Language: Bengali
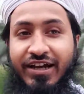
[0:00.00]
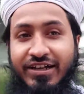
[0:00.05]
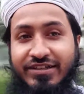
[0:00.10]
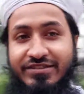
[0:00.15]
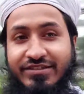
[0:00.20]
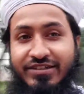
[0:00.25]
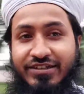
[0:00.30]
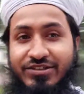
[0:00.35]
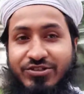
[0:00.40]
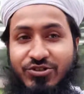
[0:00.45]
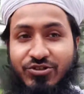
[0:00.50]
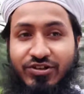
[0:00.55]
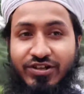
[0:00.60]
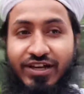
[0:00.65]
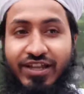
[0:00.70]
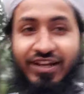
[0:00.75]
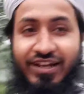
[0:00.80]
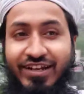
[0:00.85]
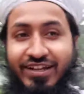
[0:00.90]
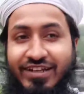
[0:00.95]
আজকের
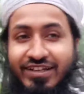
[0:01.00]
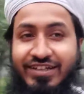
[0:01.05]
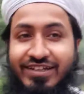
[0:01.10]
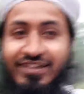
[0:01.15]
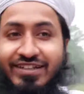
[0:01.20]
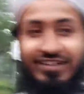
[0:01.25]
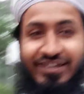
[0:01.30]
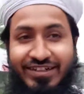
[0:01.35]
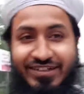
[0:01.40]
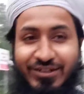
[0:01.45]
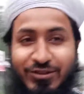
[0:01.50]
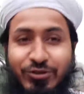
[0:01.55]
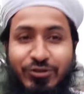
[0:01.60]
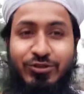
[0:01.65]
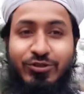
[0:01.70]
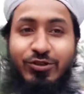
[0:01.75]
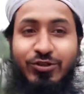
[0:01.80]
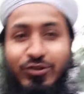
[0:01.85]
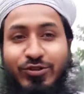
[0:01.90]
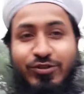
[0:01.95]
সকাল একটা
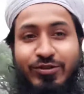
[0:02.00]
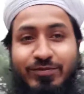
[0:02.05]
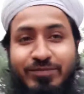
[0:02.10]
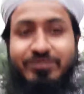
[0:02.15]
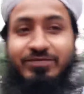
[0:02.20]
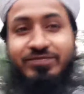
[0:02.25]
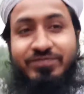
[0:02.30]
অন্যরকম